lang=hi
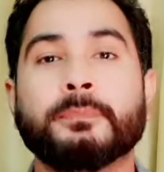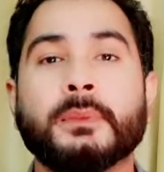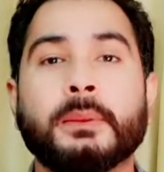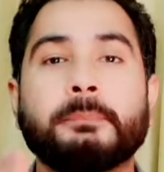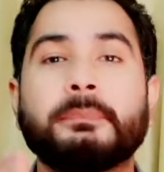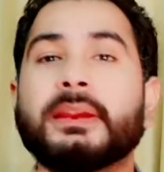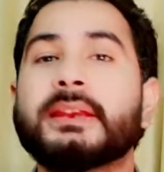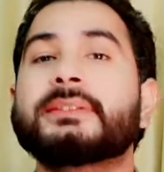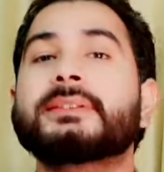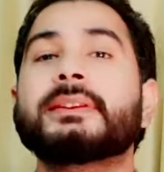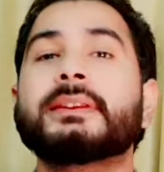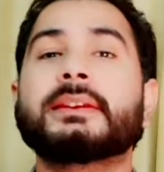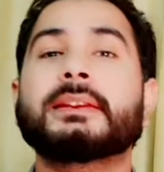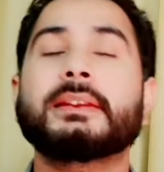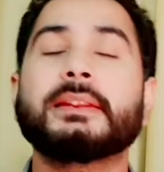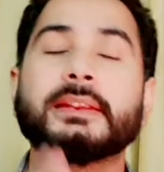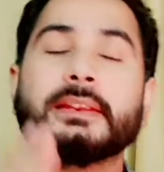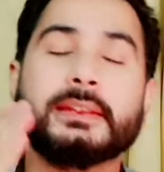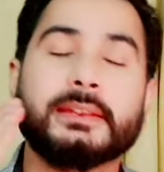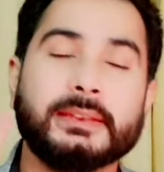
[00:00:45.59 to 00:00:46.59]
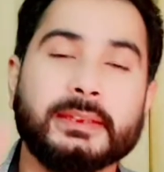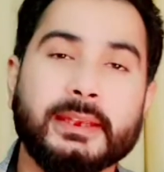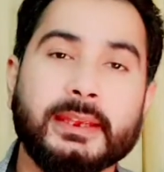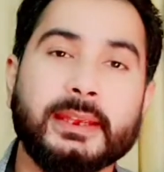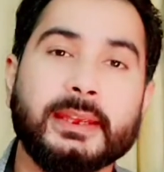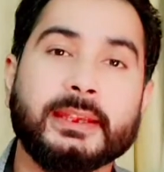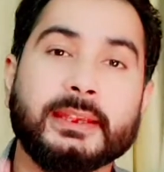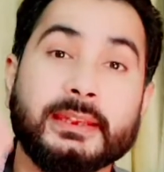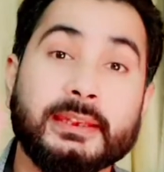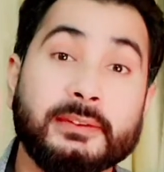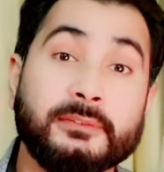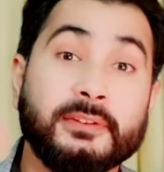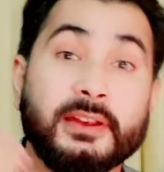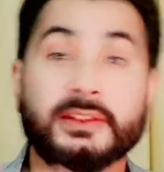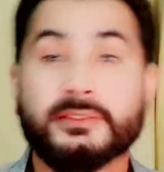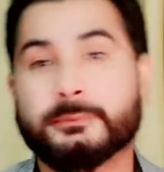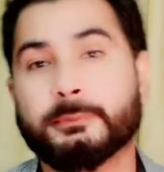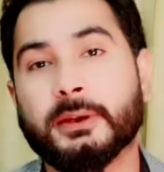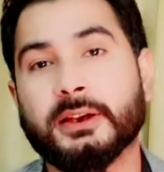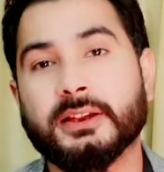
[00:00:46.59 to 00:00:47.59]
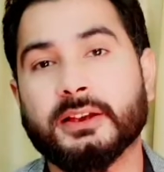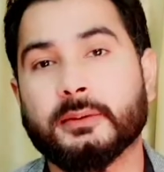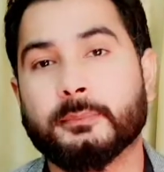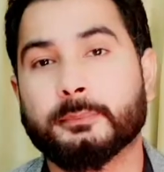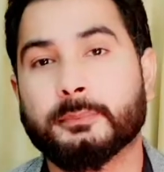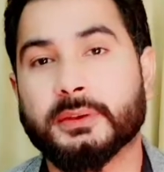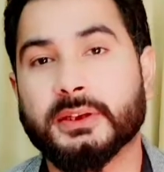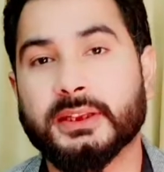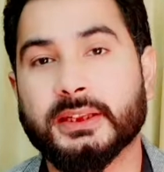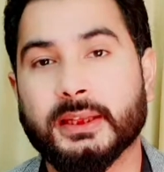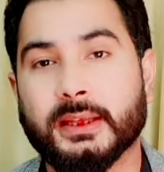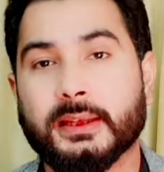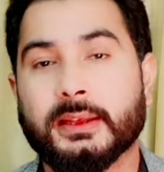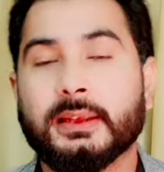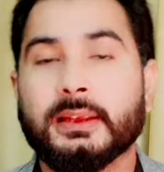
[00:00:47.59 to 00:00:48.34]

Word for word: बेसिकली ये एक इन्वेस्टमेंट कंपनी है